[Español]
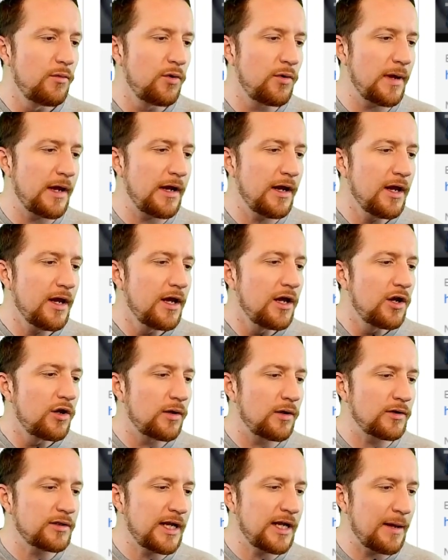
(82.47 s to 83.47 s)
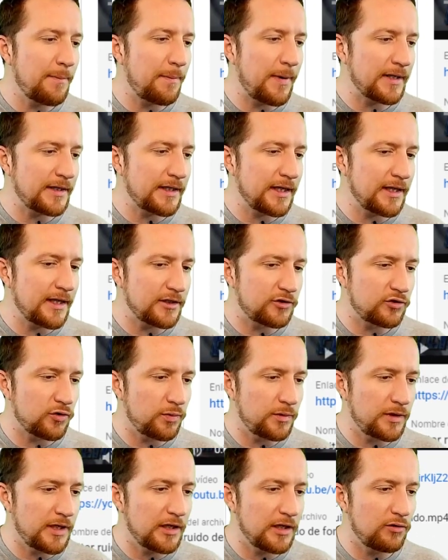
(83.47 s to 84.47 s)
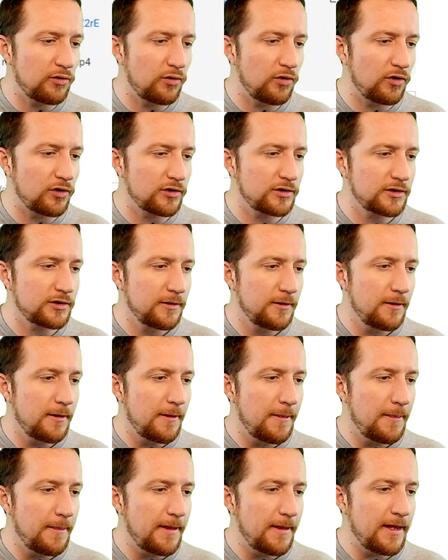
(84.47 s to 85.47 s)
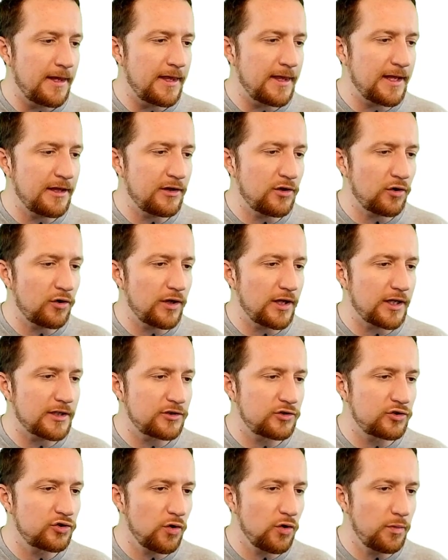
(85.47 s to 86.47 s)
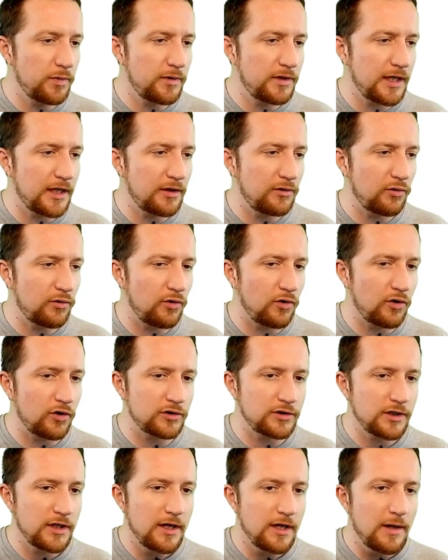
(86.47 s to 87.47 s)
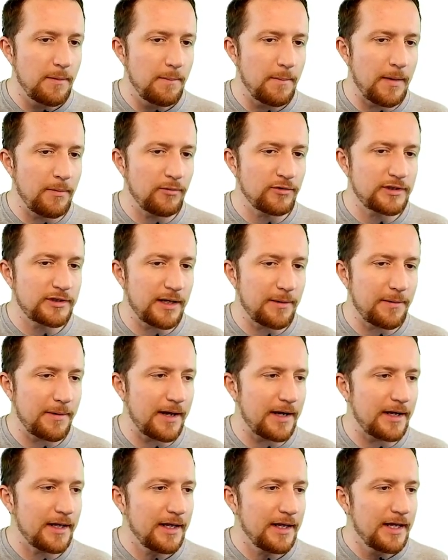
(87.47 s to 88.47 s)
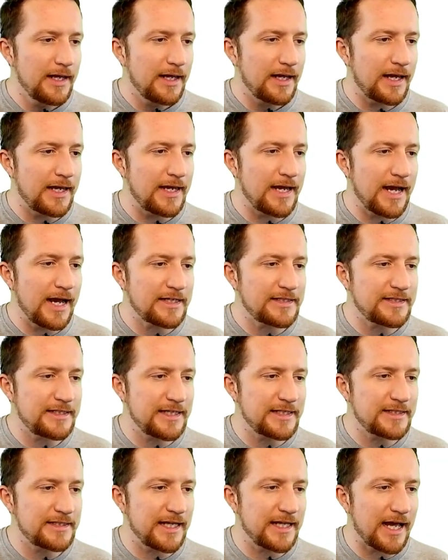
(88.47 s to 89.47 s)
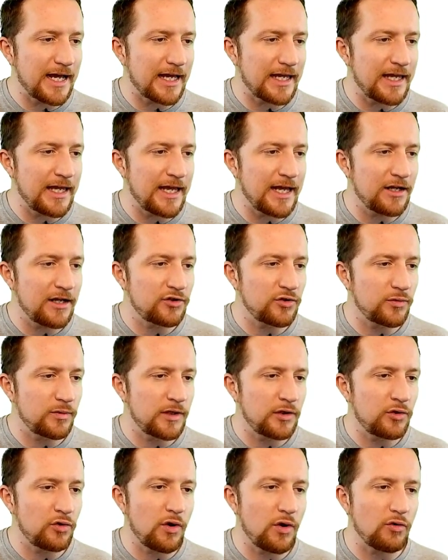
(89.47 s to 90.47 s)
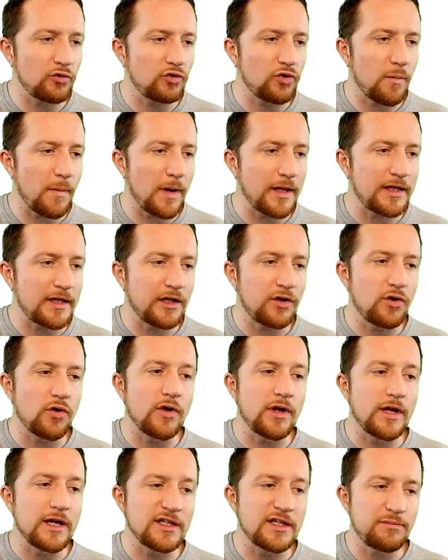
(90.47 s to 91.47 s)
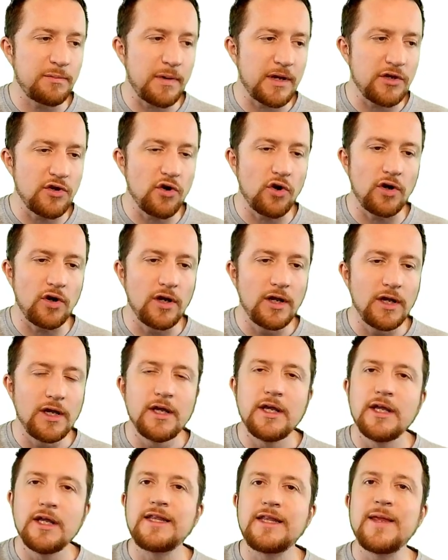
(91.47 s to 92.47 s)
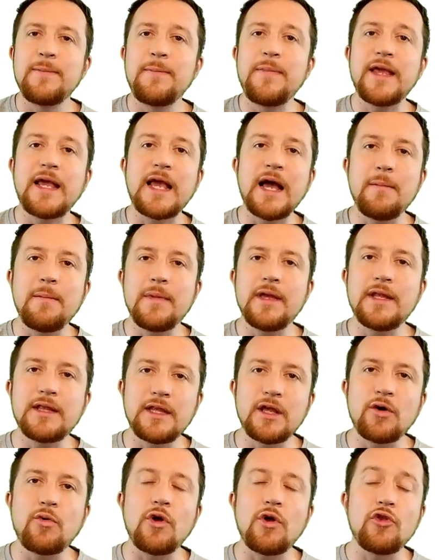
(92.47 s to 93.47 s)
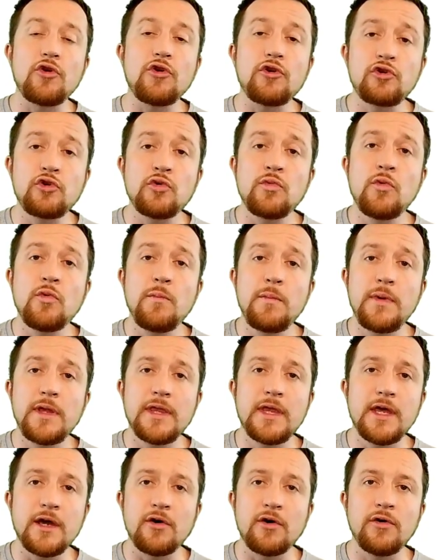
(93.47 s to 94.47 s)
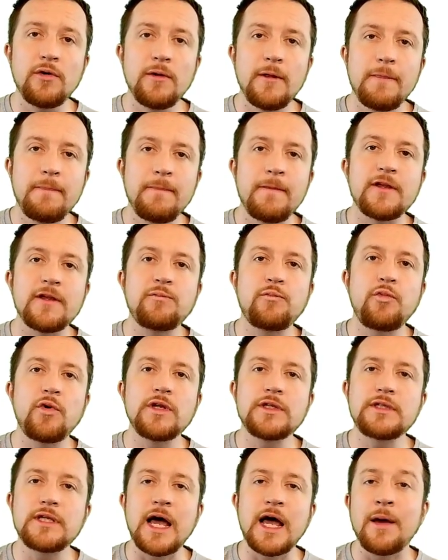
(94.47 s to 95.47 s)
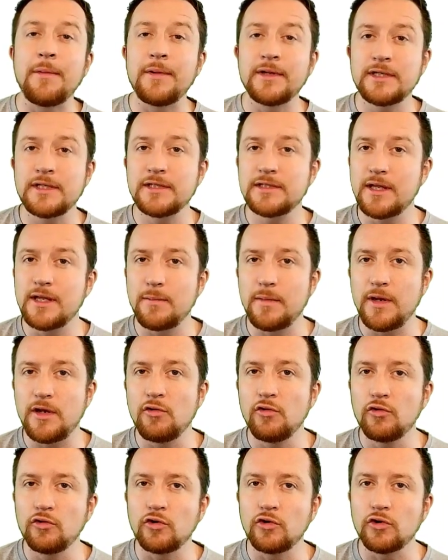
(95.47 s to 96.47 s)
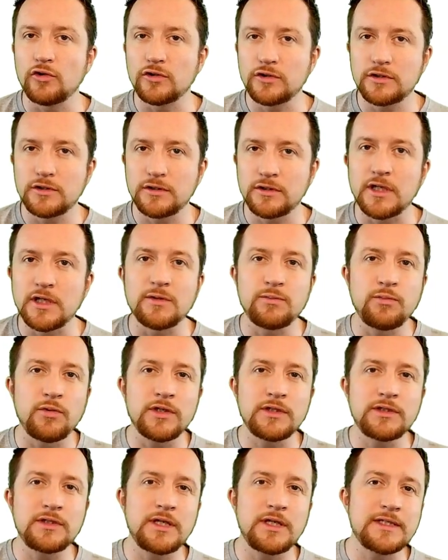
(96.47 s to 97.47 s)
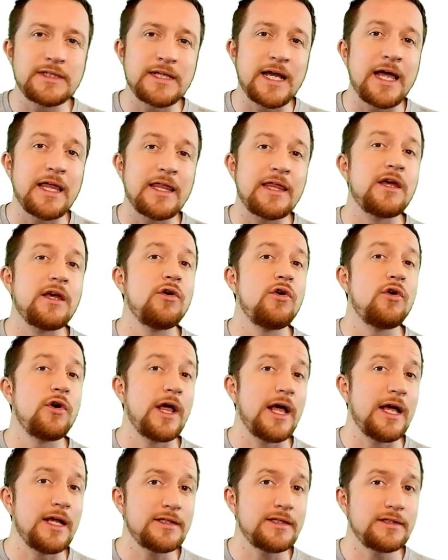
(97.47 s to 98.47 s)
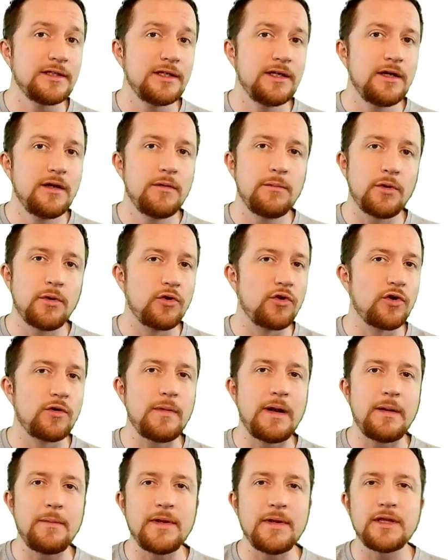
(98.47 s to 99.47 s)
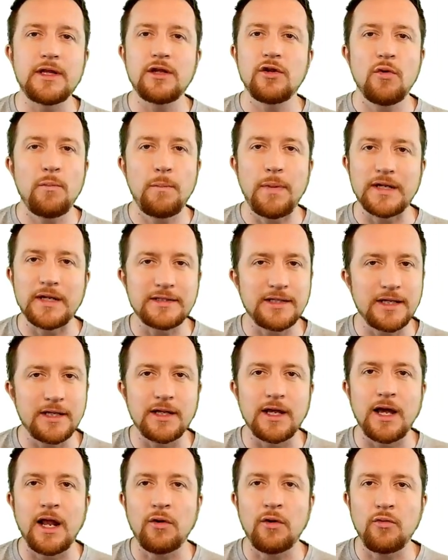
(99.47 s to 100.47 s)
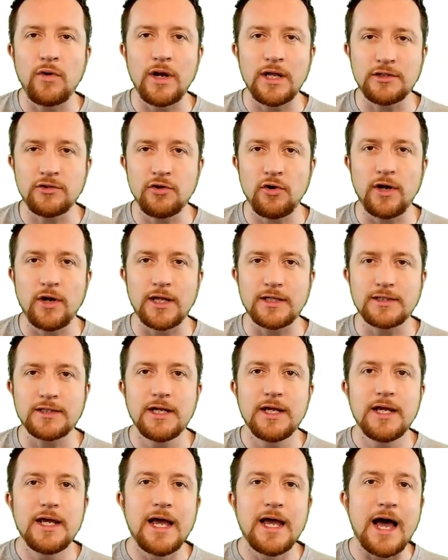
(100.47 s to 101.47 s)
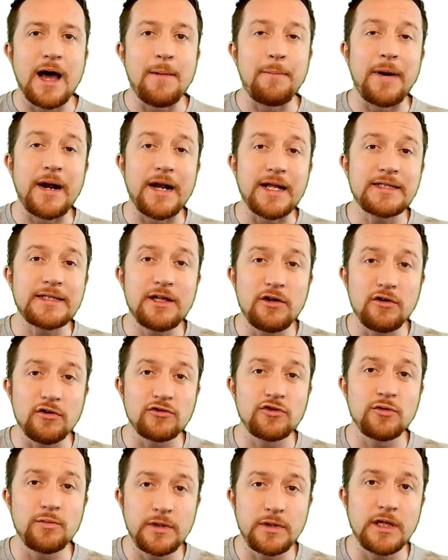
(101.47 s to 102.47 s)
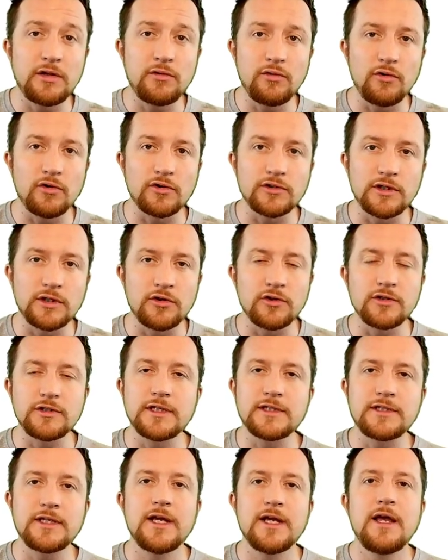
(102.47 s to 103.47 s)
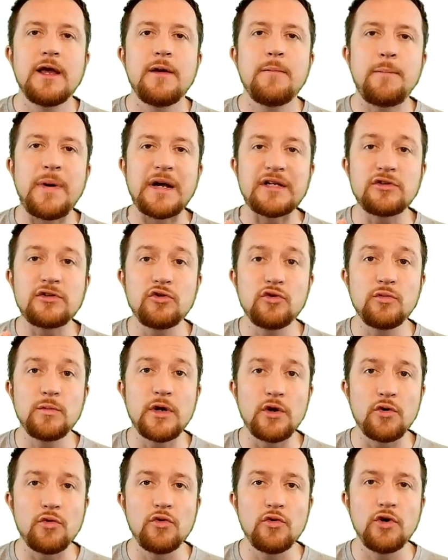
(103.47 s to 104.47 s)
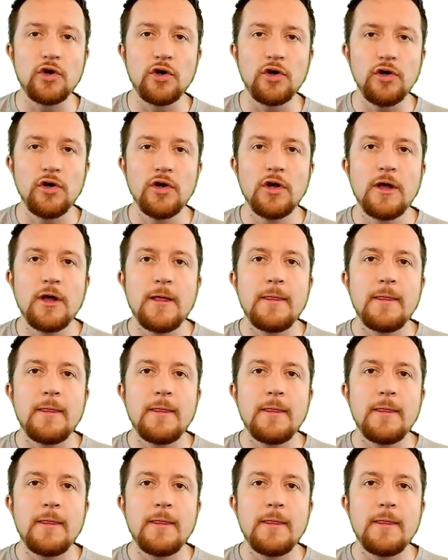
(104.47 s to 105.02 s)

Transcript: Muy bien, vamos a la parte de subtítulos y dentro de subtítulos vamos a ver que ya existe aquí el subtítulo automático en español. Típicamente cuando yo subo un video, después a veces de minutos, después quizá de horas, pero normalmente no pasa de algunas horas, aparecen los subtítulos. Entonces, paso número uno,